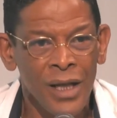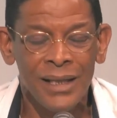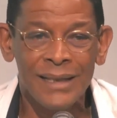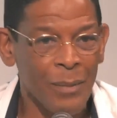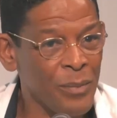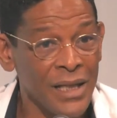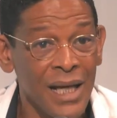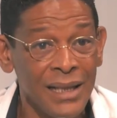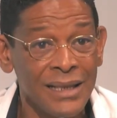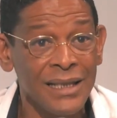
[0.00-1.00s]
et ça
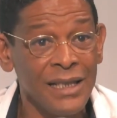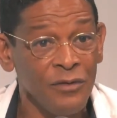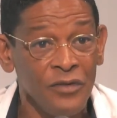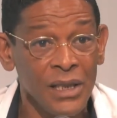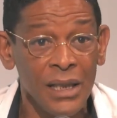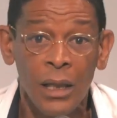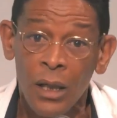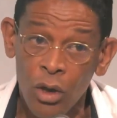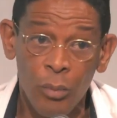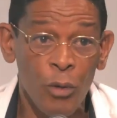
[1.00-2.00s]
pénalise, in fine,
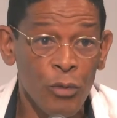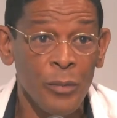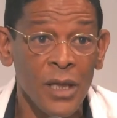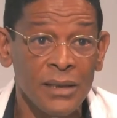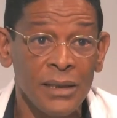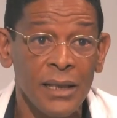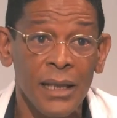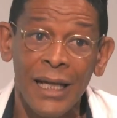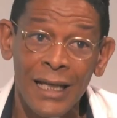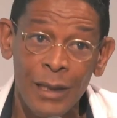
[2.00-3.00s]
le peuple martiniquais et les